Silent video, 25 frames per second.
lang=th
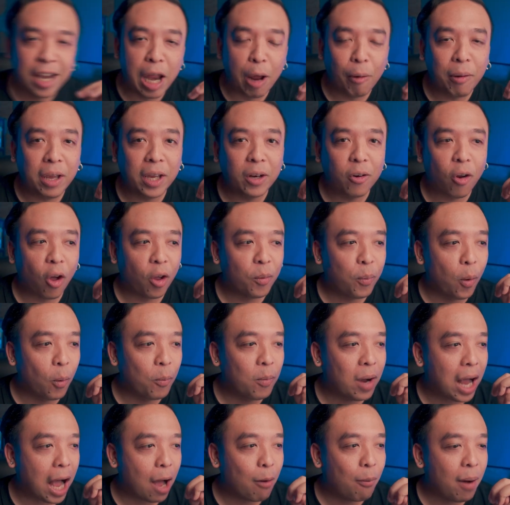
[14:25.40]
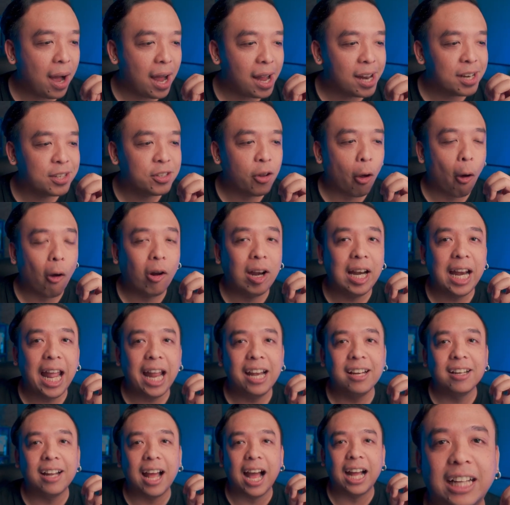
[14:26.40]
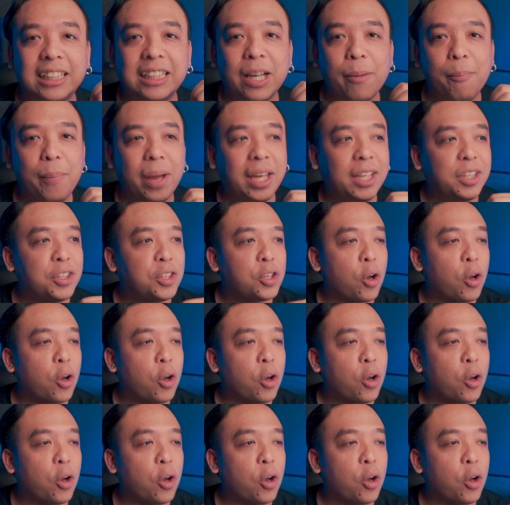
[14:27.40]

เดี๋ยวอีกหน่อยผมกะว่าหนอนเล่นอาจจะไป